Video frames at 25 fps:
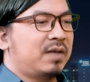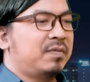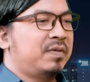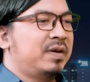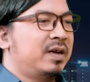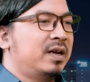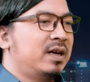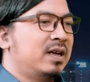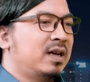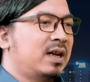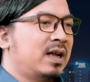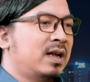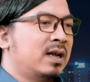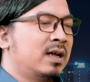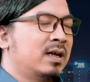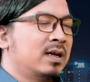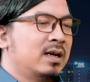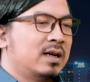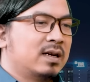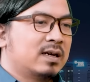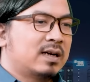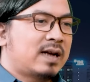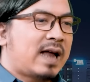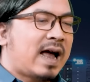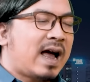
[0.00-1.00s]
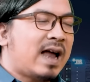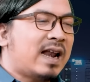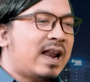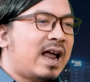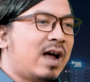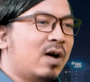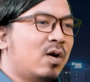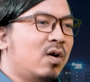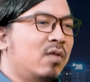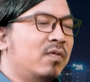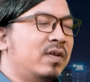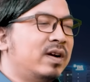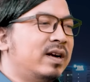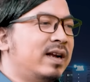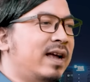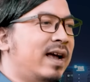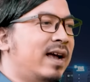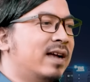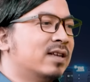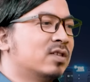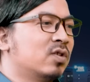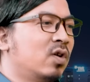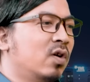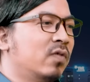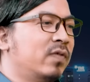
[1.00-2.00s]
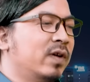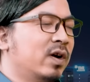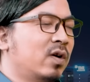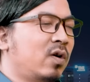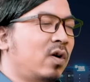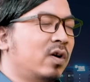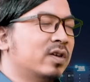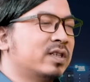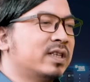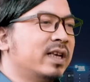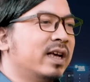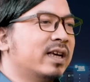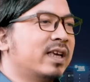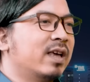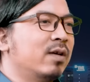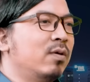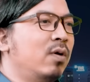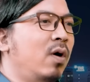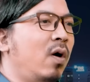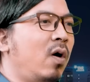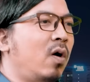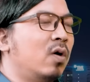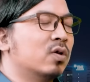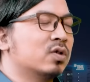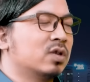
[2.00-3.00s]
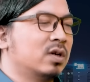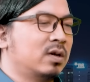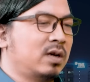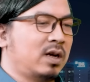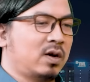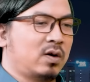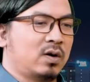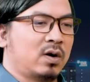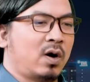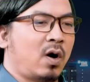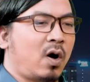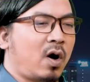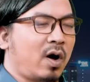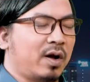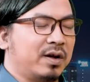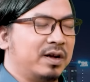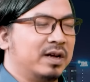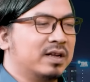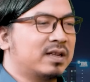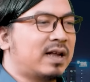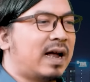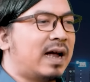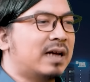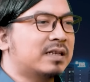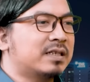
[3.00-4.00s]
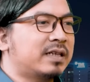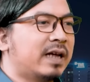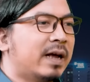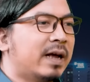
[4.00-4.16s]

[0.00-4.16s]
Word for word: Tại vì là đã đang có vấn đề rồi phải gọi xe cứu hộ rồi vâng. còn hỏi người ta